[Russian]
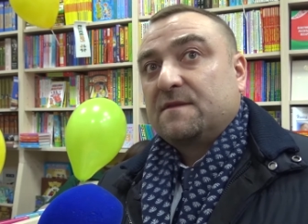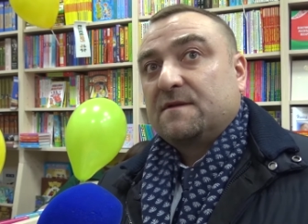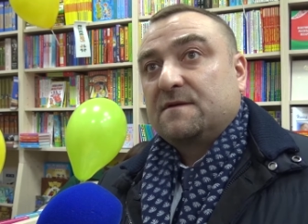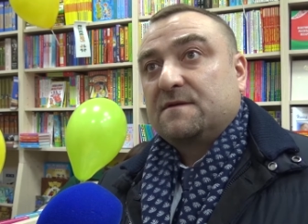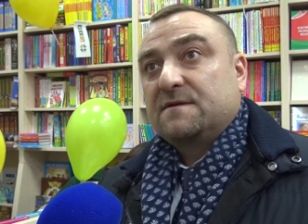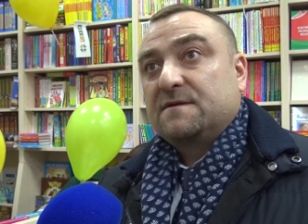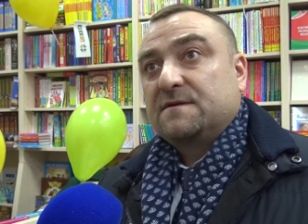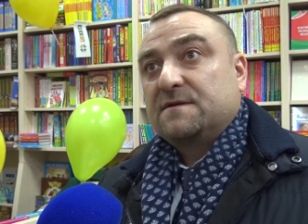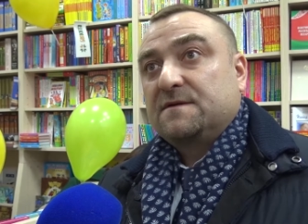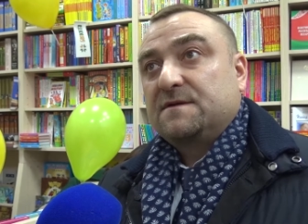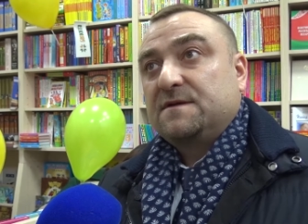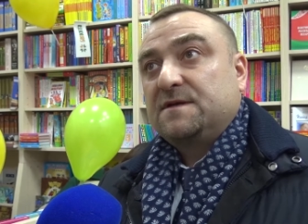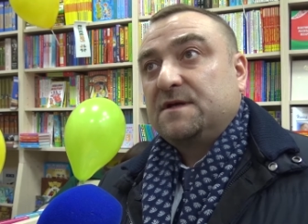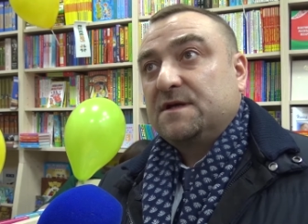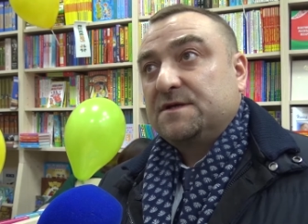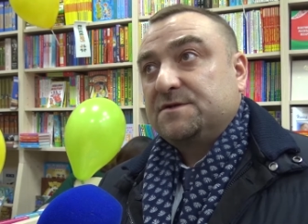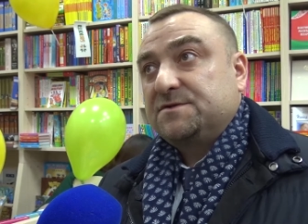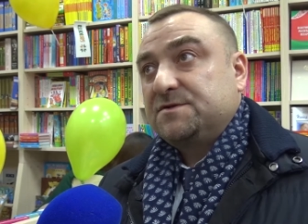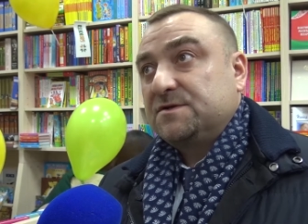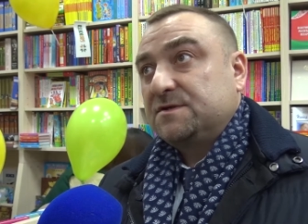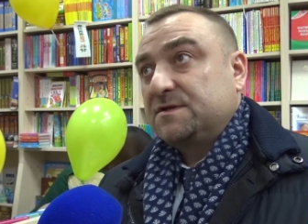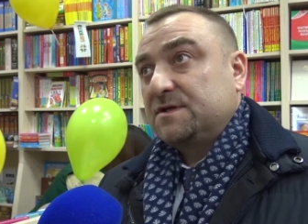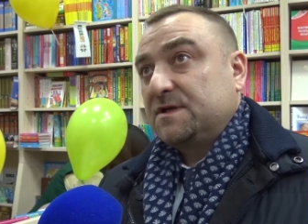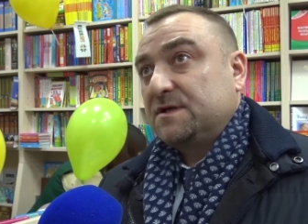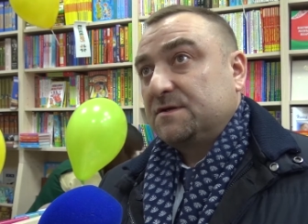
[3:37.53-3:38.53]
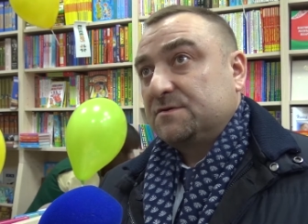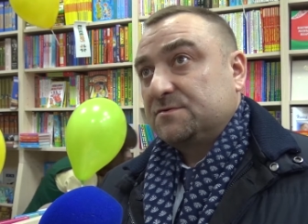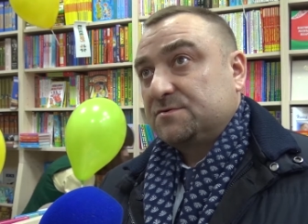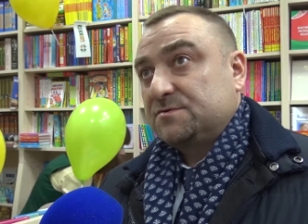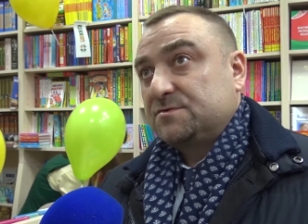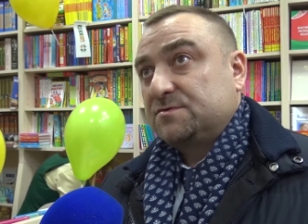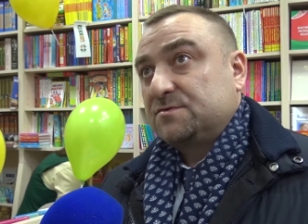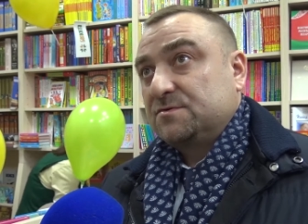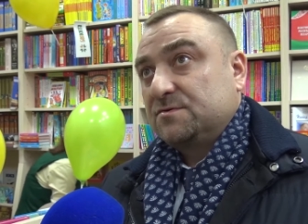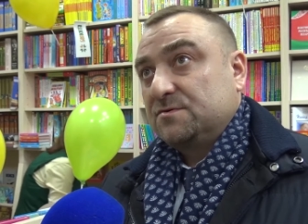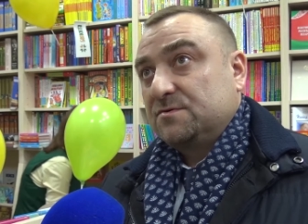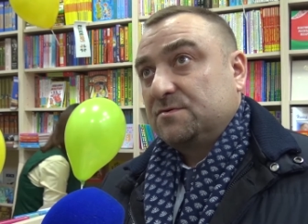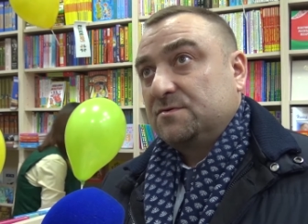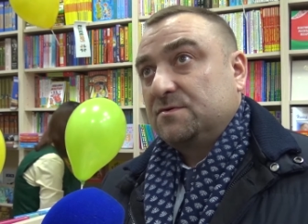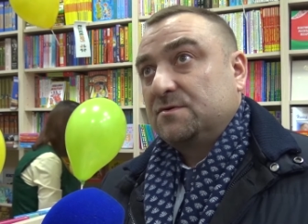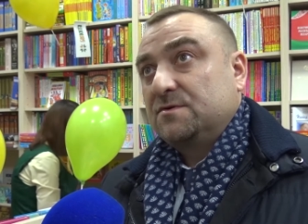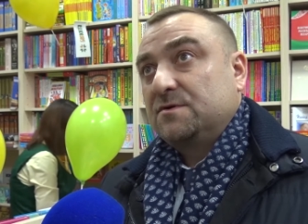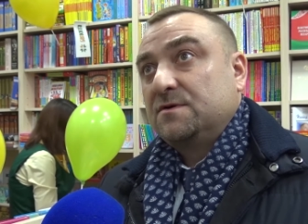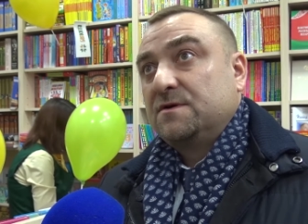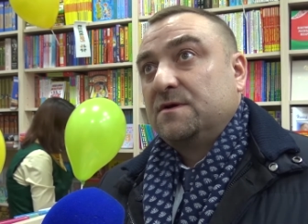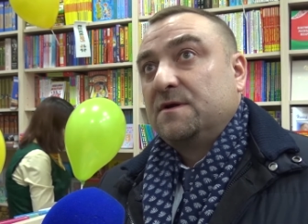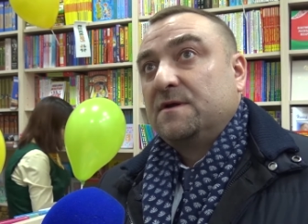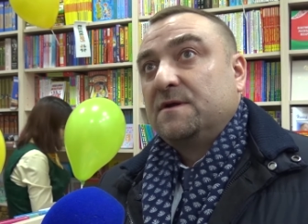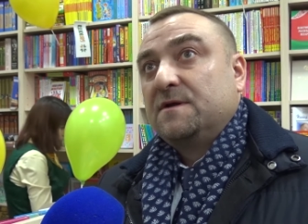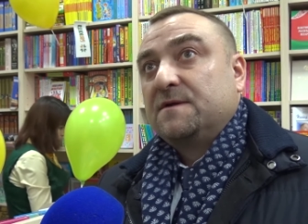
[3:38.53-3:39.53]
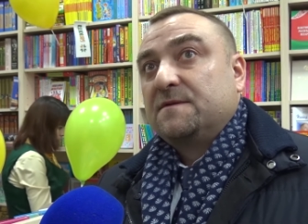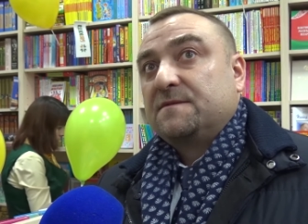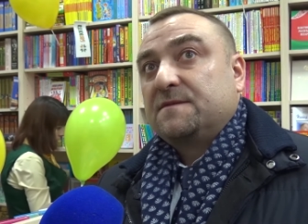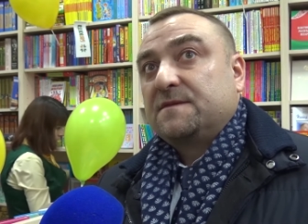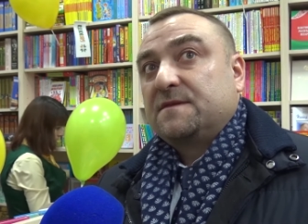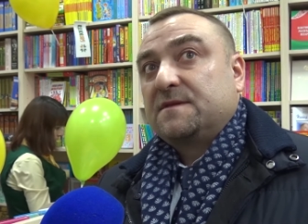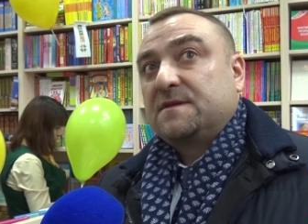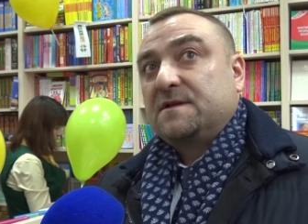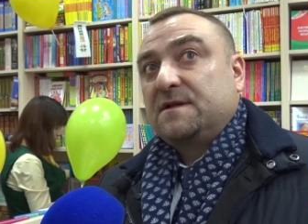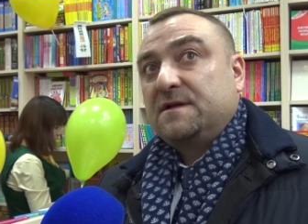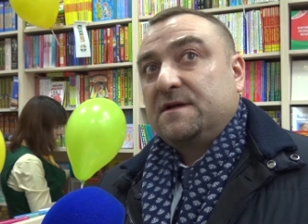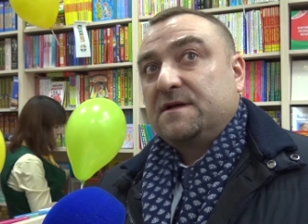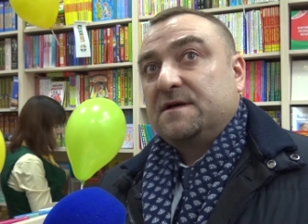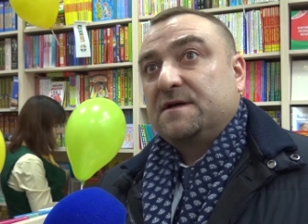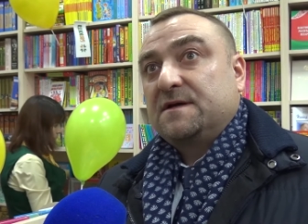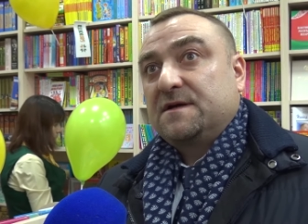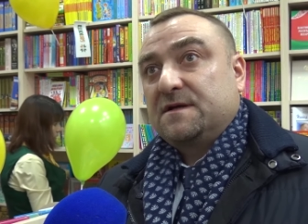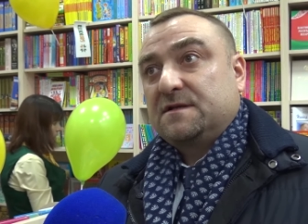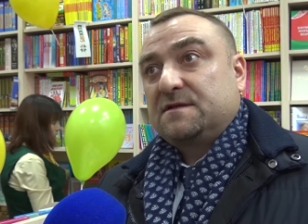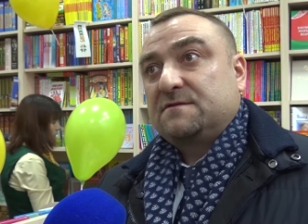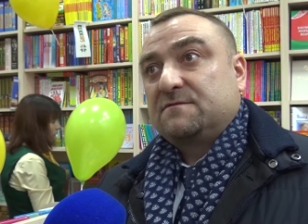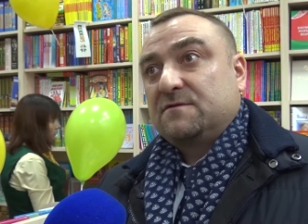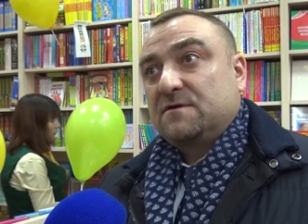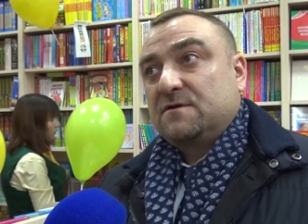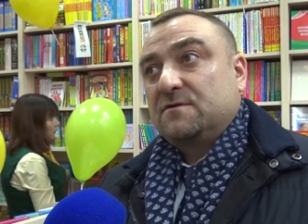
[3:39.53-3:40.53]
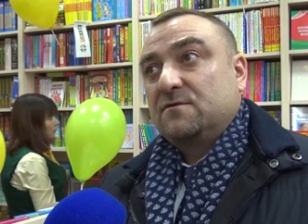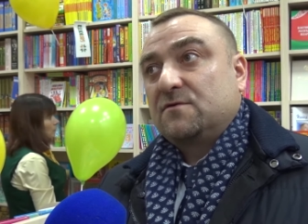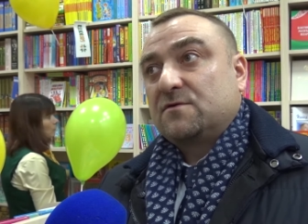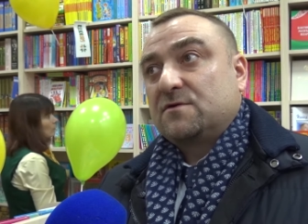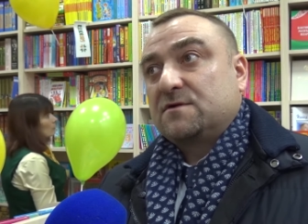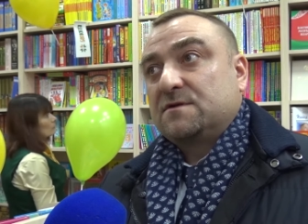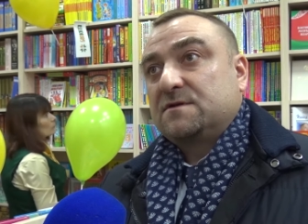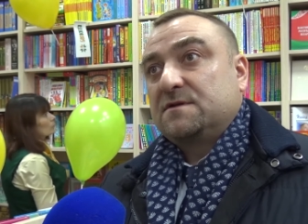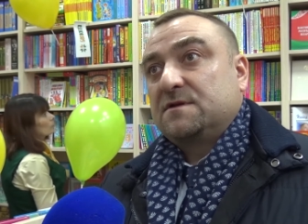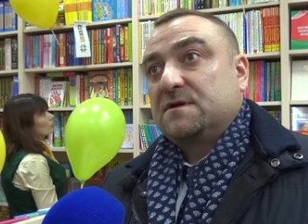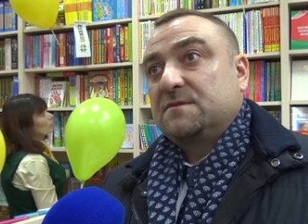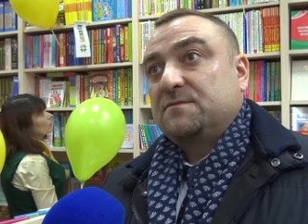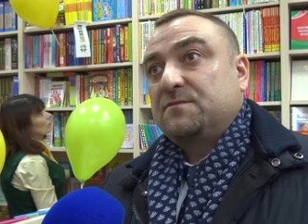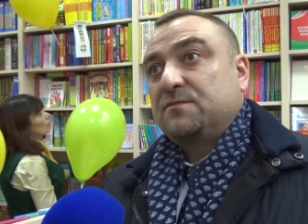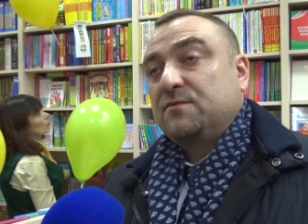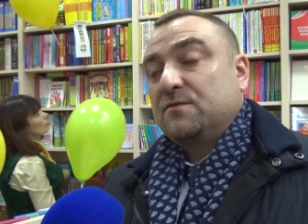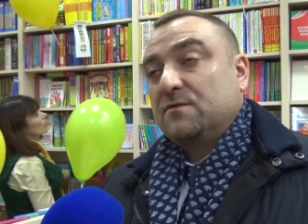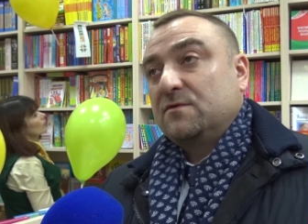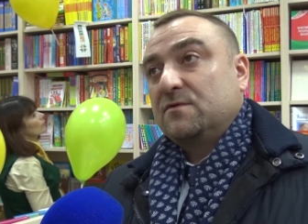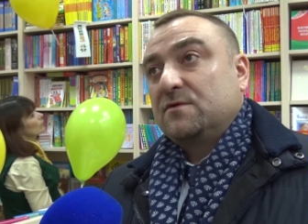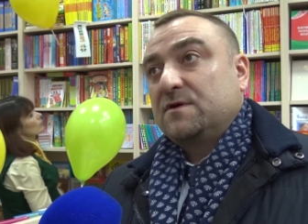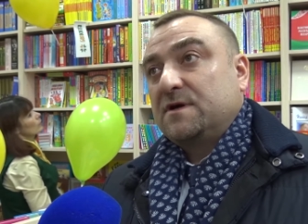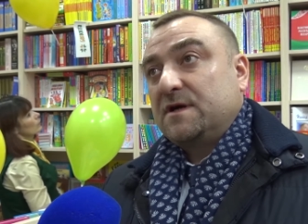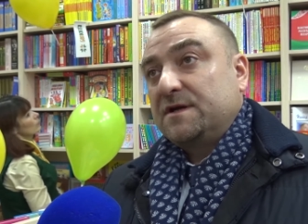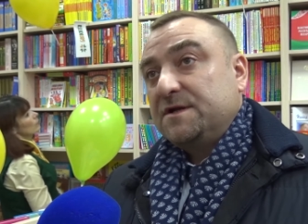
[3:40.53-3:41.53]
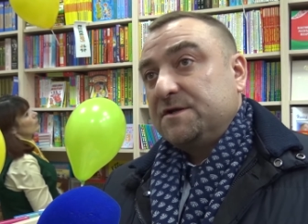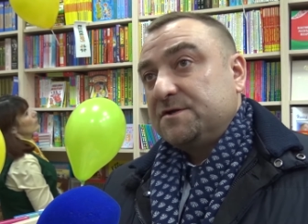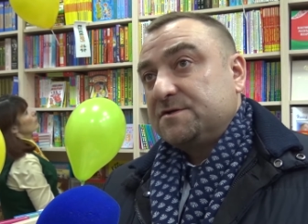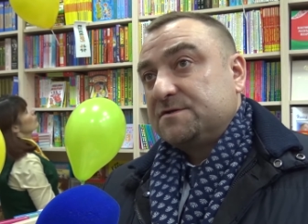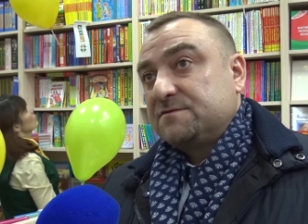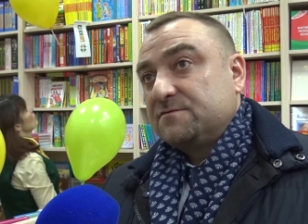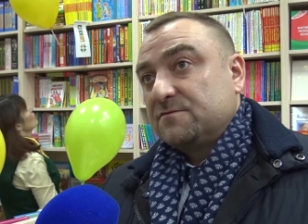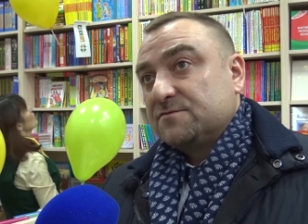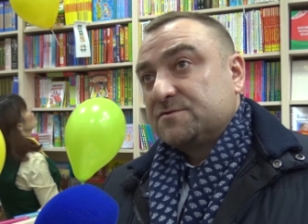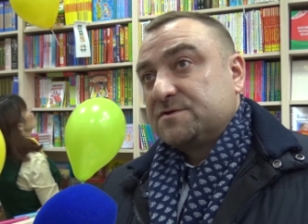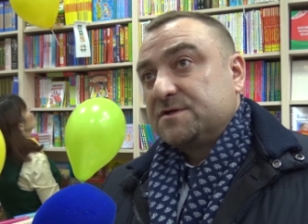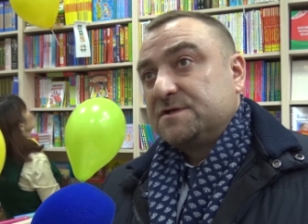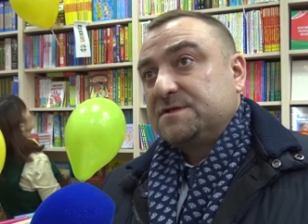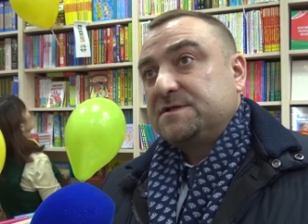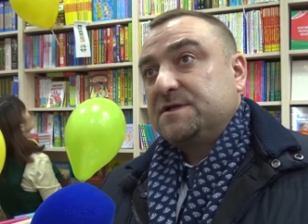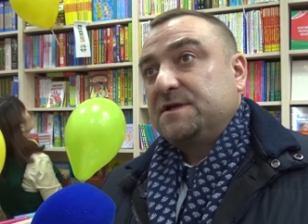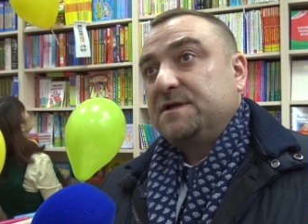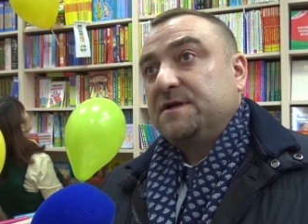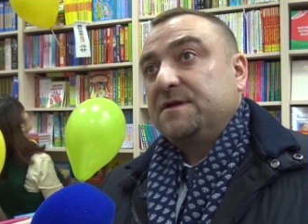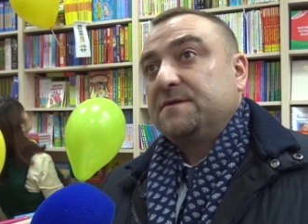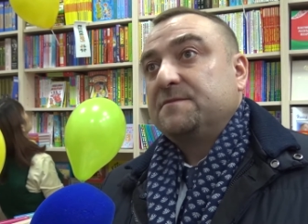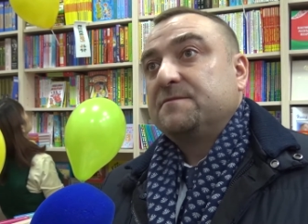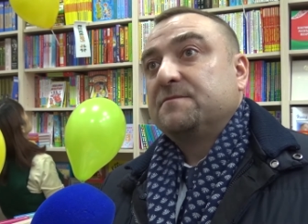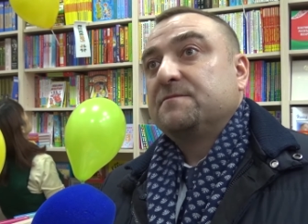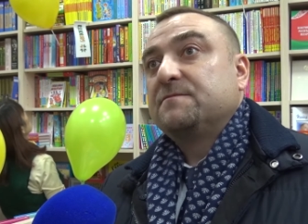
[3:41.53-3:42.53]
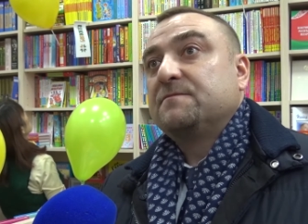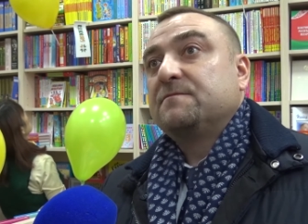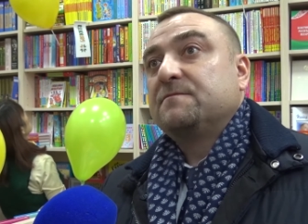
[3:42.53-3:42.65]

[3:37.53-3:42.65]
я считаю, что для этого города по количеству жителей.